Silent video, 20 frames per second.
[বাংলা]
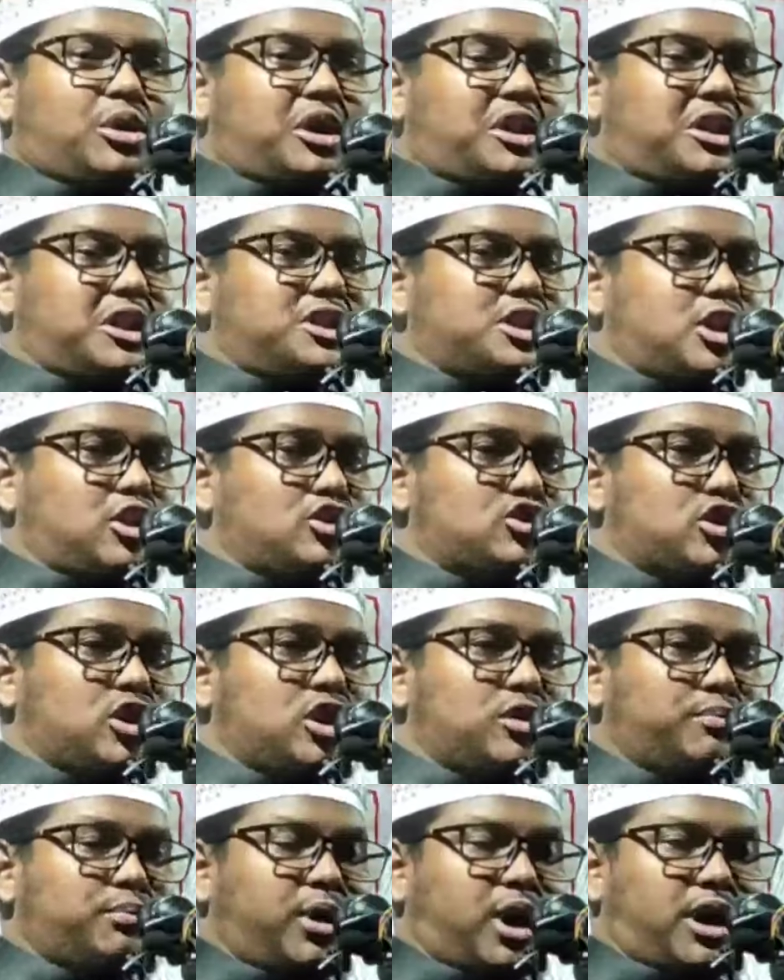রোগীতে যেন
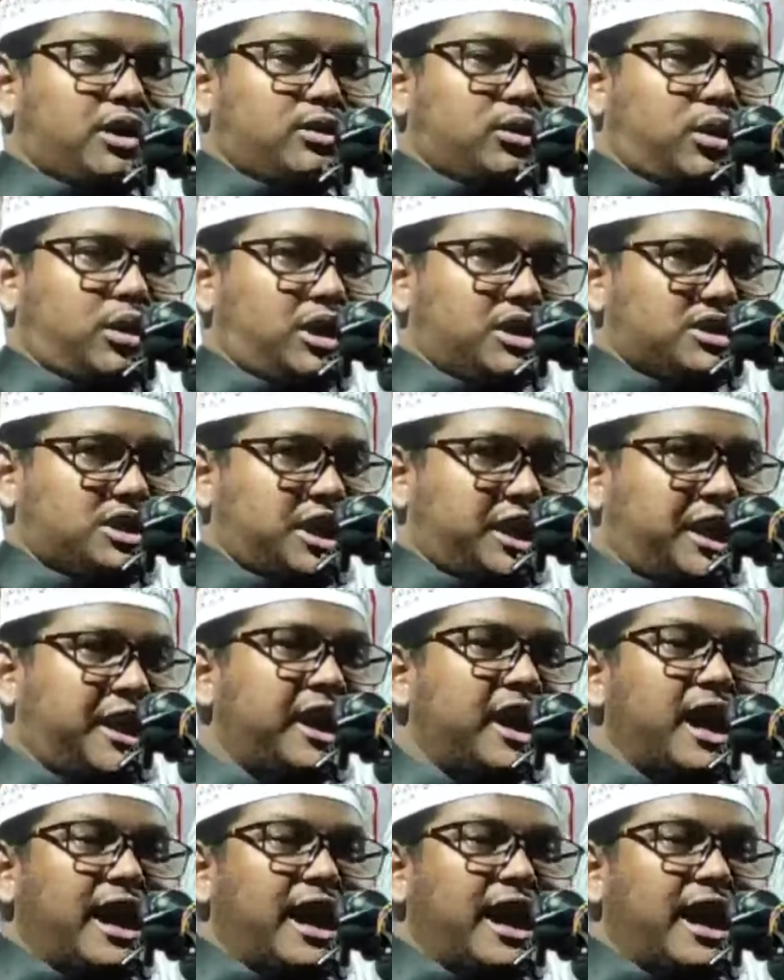ছটপাট করেছে